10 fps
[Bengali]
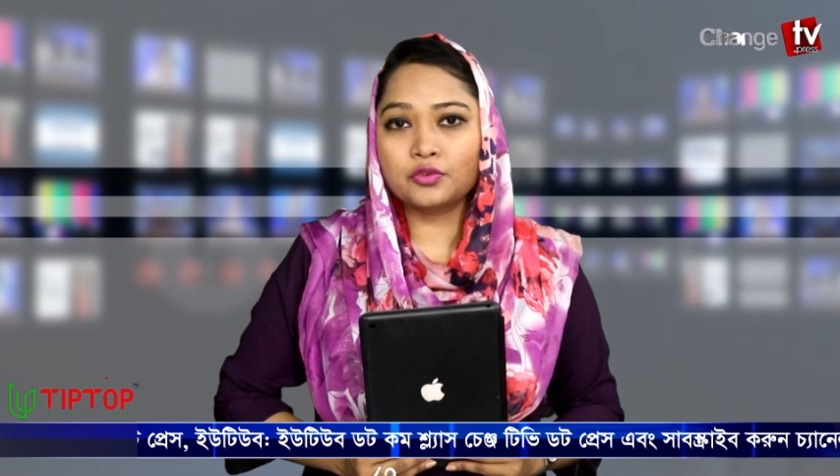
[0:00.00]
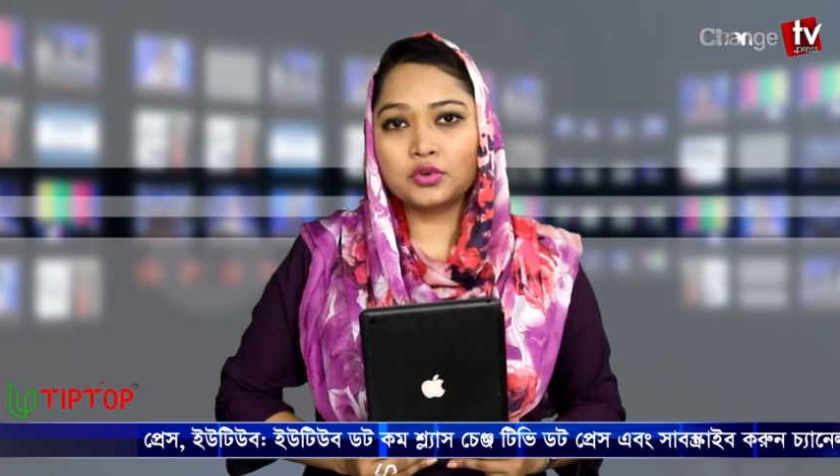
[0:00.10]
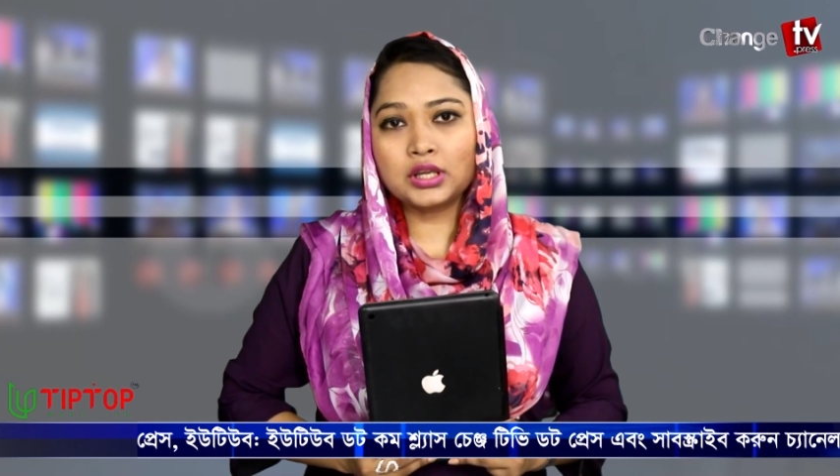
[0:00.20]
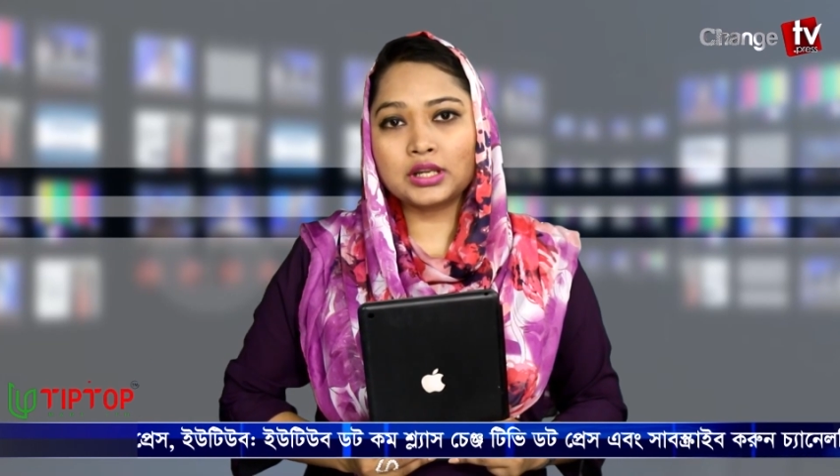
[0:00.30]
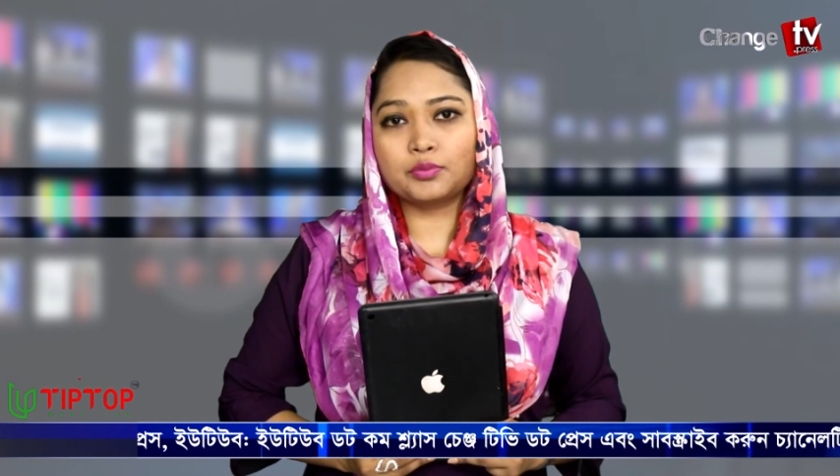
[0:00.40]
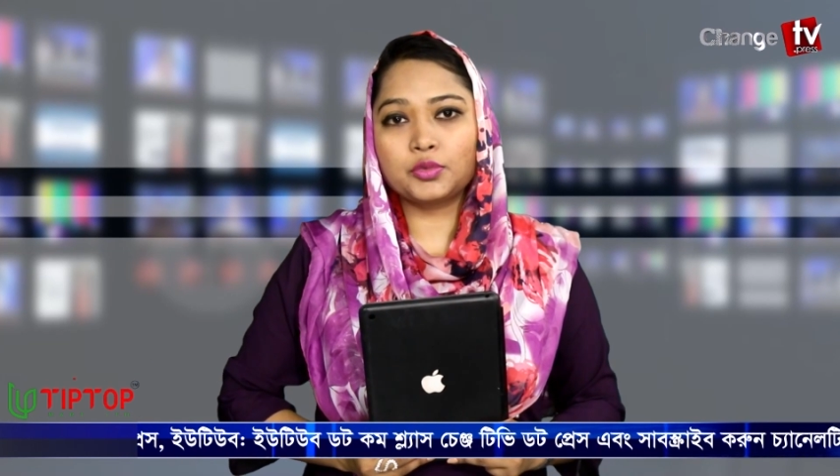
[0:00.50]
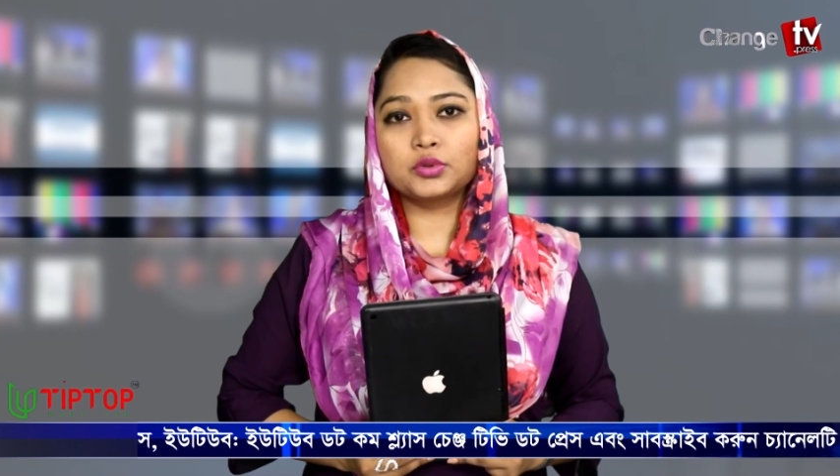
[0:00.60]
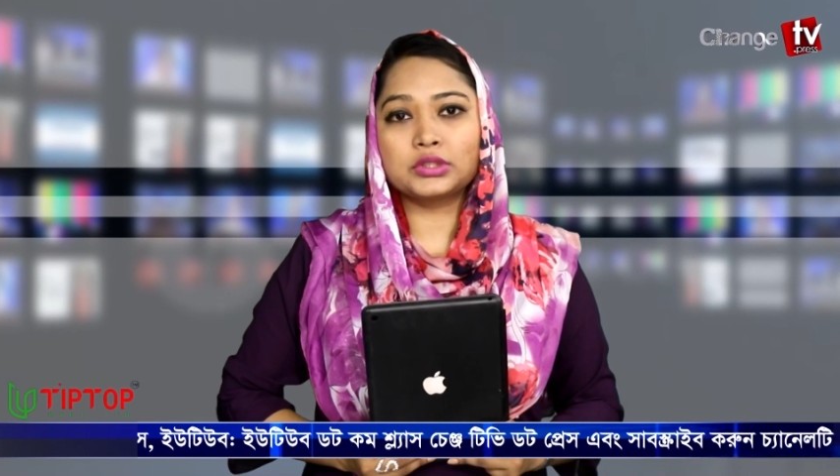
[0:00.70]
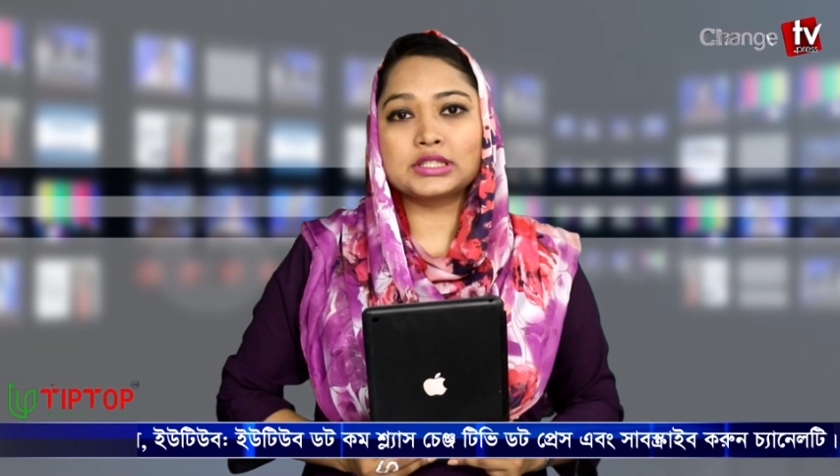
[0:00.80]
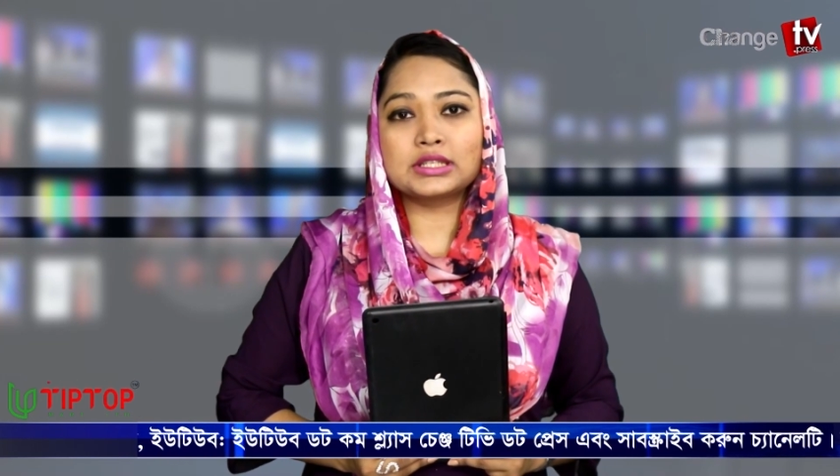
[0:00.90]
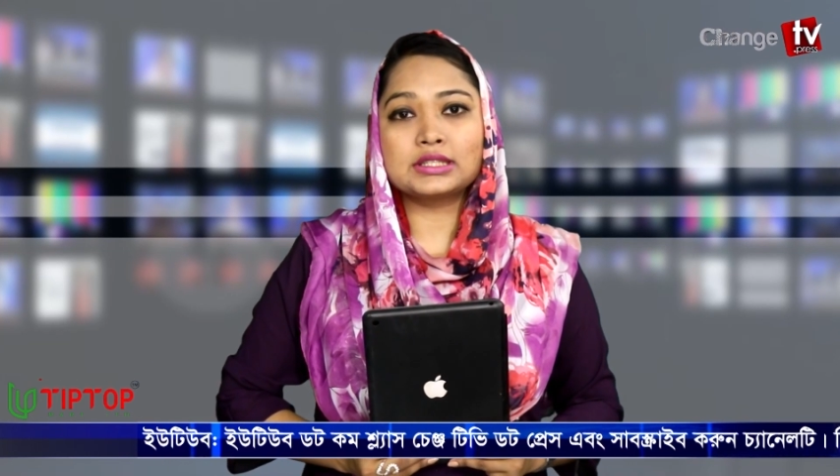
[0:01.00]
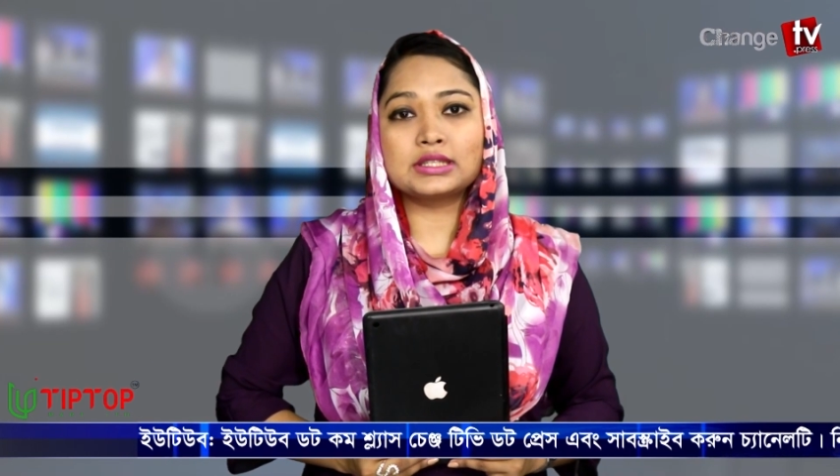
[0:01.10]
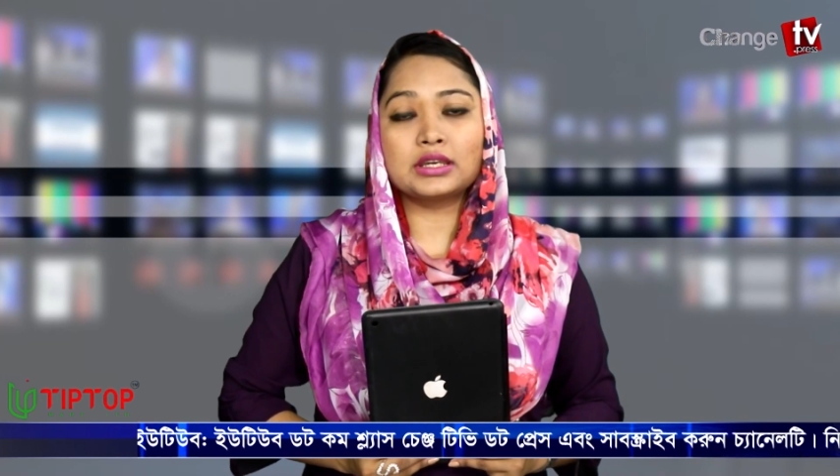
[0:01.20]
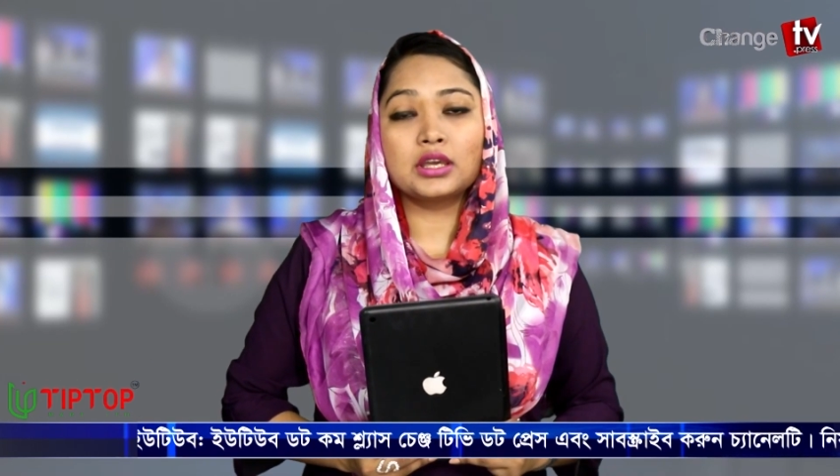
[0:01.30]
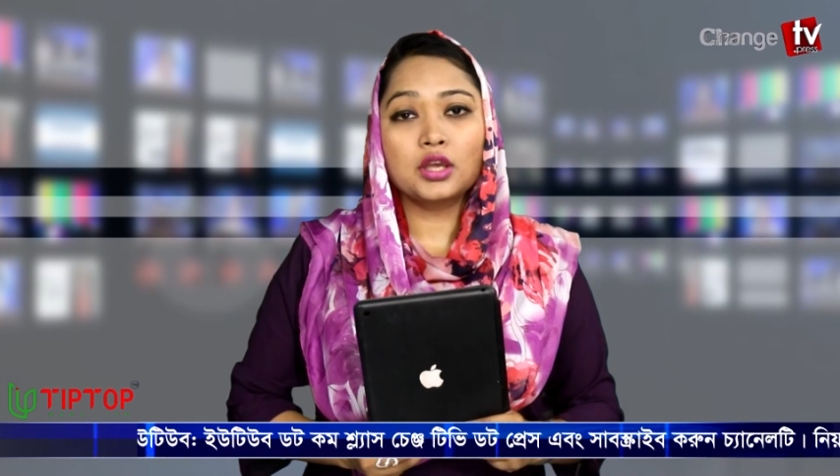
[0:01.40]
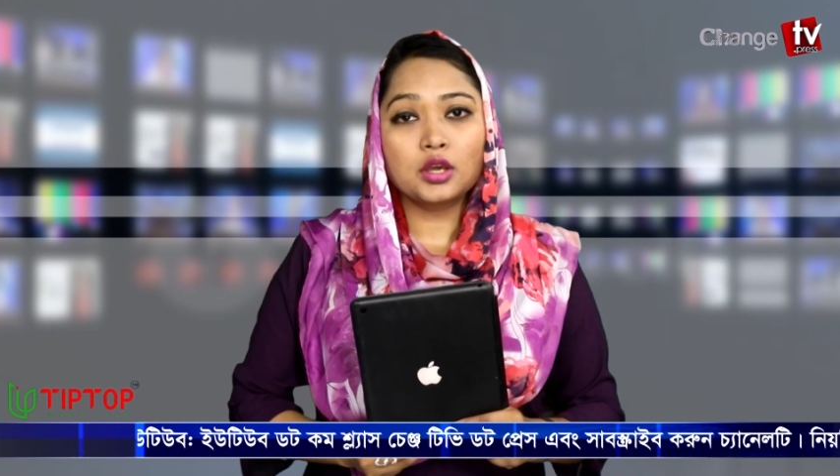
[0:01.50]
ফোনালাপ হতে যাচ্ছে